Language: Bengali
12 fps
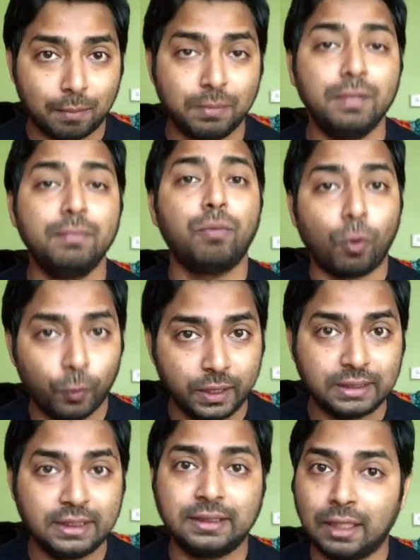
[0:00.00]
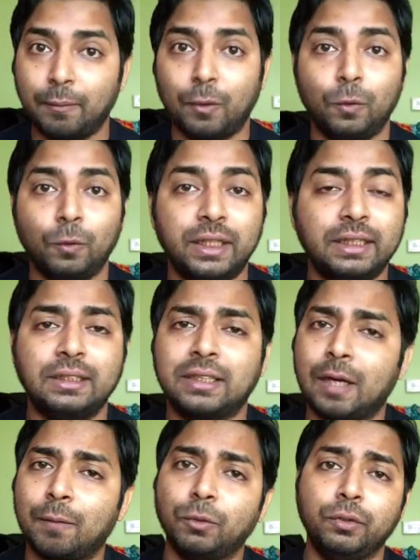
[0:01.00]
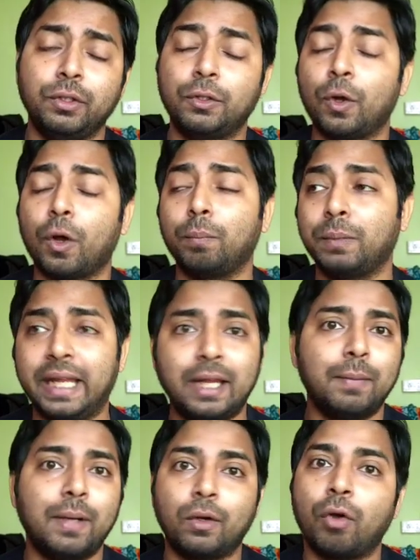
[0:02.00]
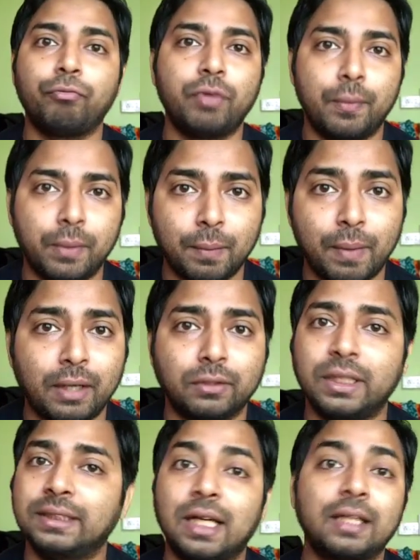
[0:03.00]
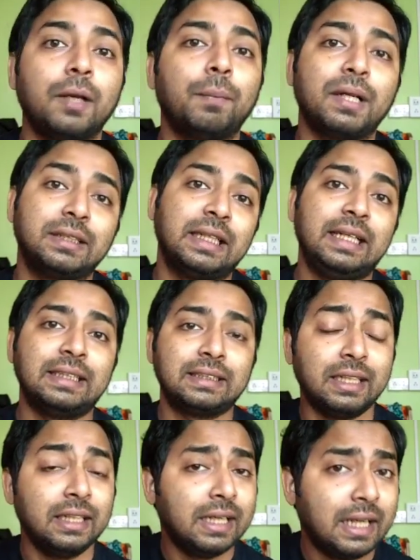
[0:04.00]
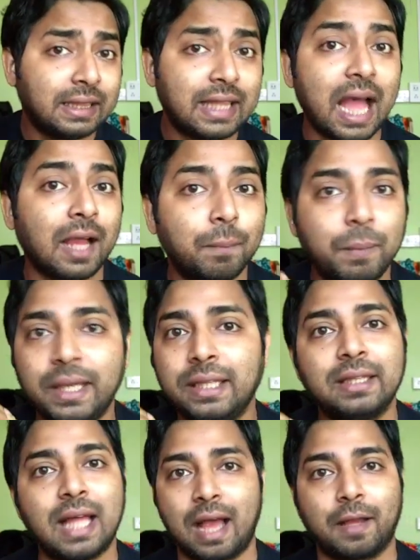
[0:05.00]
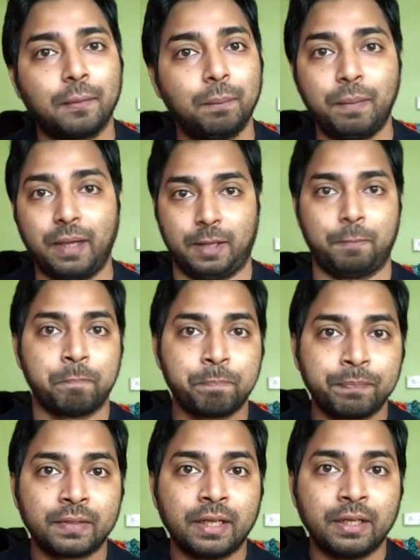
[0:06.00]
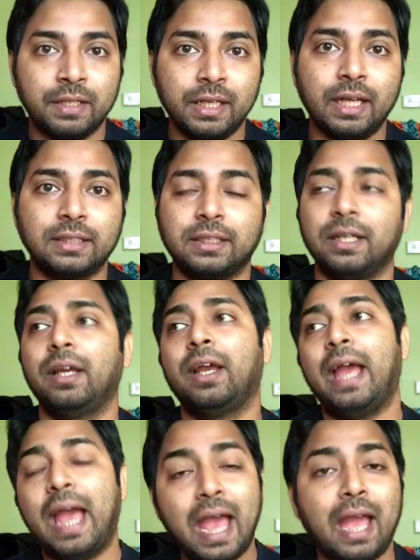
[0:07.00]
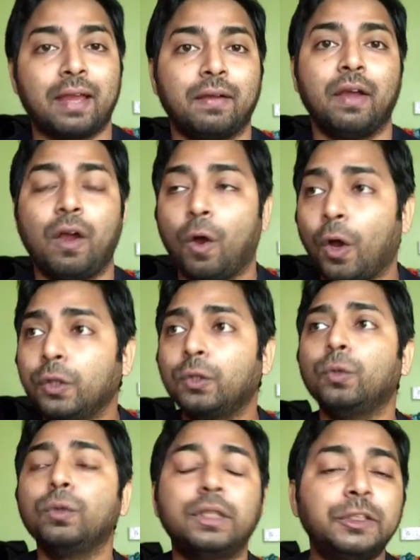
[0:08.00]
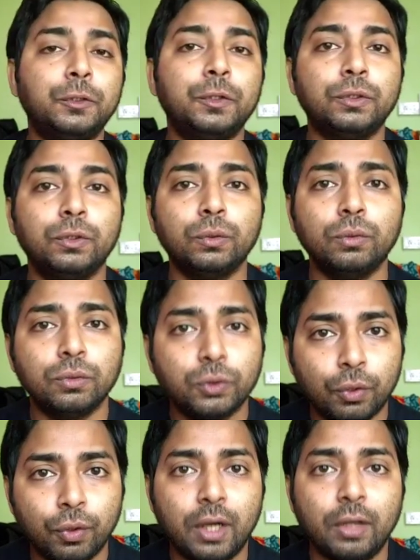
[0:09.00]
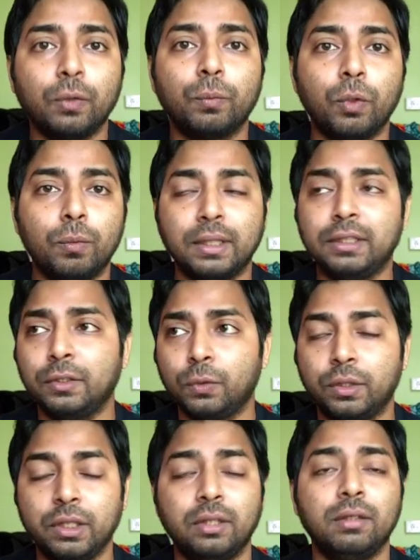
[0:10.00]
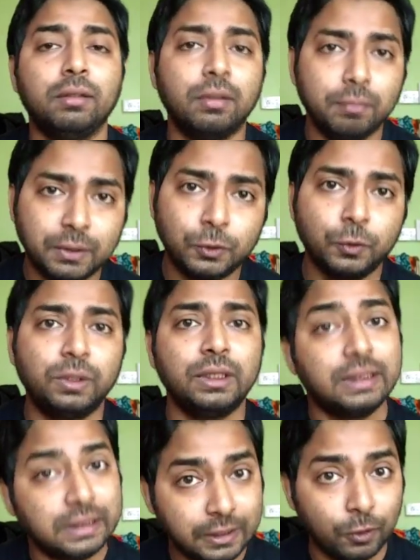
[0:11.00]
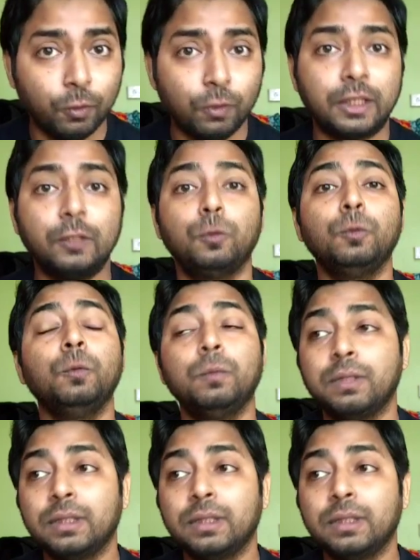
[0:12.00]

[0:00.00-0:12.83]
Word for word: আমি বড় হয়ে যে সিনেমাগুলো দেখেছি তার মধ্যে যদি টপ টেন বা টপ ফাইভ আমাকে বানাতে হয় চাঁদের পাশে লিস্টে থাকবেই থাকবে ঠিক আছে হ্যাঁ হয়তো কিছু কিছু ছোটোখাটো ভুলভ্রান্তি ত্রুটি বিচ্যুতি ছিল কিন্তু